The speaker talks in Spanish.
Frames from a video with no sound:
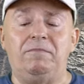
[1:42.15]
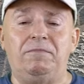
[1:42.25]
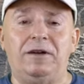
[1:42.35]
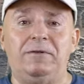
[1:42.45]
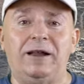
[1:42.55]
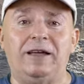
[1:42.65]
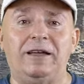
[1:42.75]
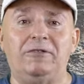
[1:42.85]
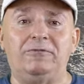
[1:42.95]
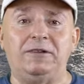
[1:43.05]

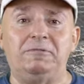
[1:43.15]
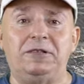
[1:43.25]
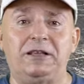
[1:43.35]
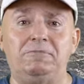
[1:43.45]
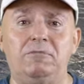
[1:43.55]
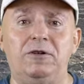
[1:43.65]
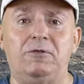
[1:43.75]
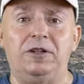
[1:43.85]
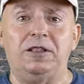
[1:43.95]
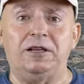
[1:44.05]
privilegiado, unas vistas muy
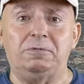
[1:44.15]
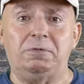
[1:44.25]
bonitas,